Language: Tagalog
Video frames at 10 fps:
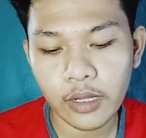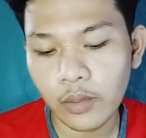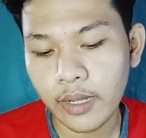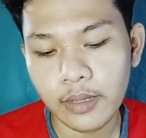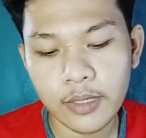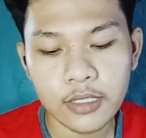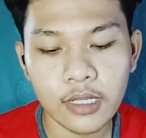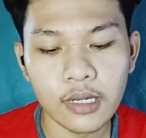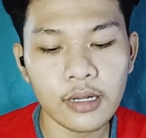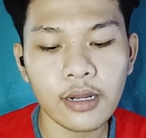lumalabas
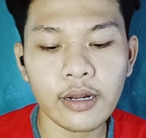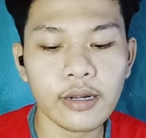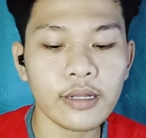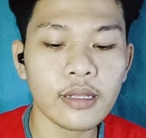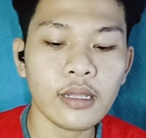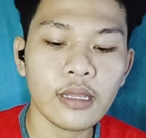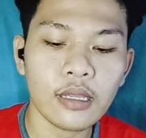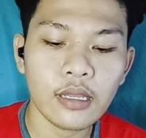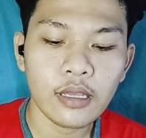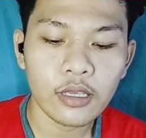talaga na current
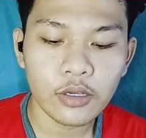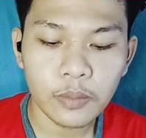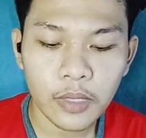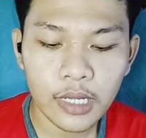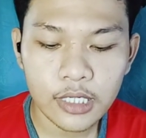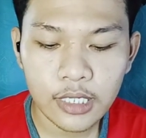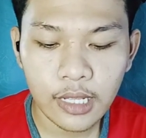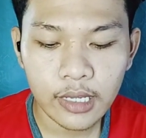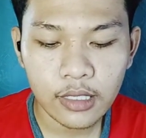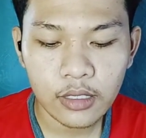yung flashlight